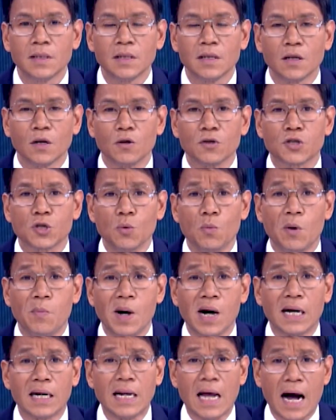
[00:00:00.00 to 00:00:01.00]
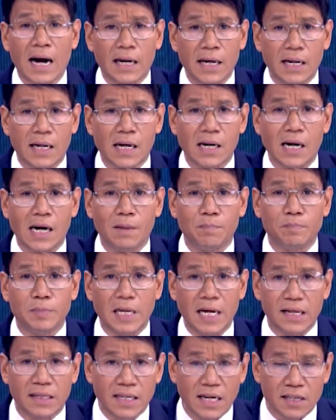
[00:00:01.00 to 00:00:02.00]
Gusto mo bang lagi kang
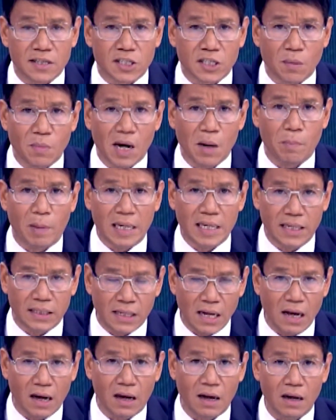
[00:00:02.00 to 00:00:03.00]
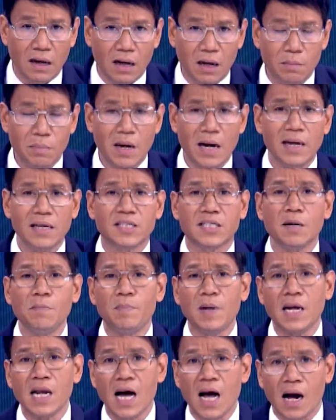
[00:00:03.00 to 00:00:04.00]
updated sa mga balita? Aba, ay eh,
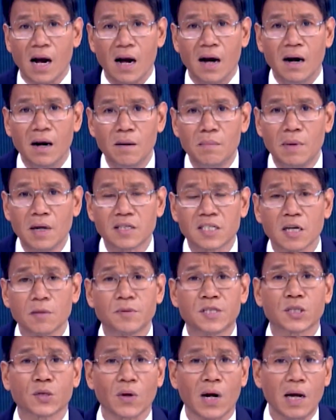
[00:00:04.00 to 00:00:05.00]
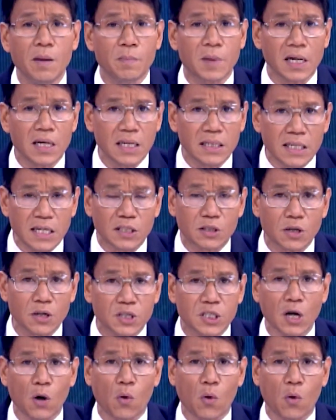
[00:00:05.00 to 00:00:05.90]
simple lang. Mag-subscribe ka na dito sa